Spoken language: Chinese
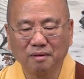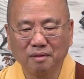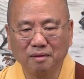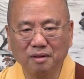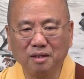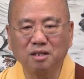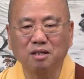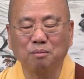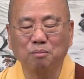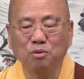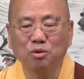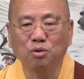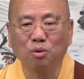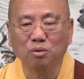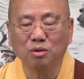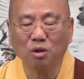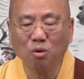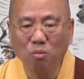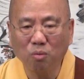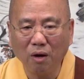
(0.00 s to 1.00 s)
你怎么
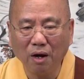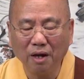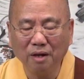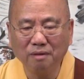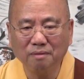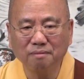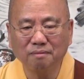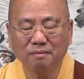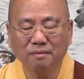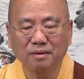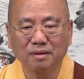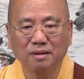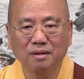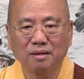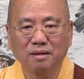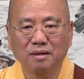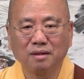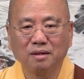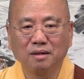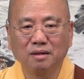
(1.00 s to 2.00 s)
懂得观？
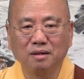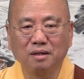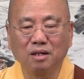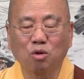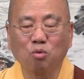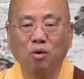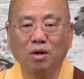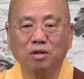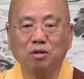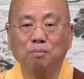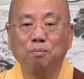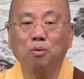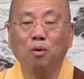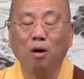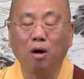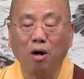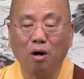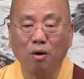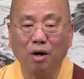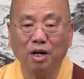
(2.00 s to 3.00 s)
你观的不
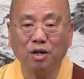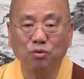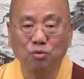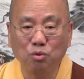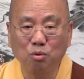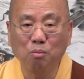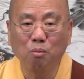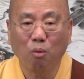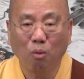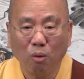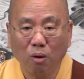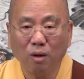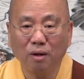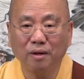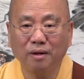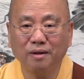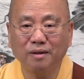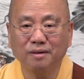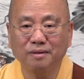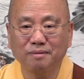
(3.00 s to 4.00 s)
好，还如魔
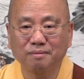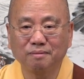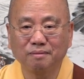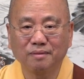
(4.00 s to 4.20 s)
呢。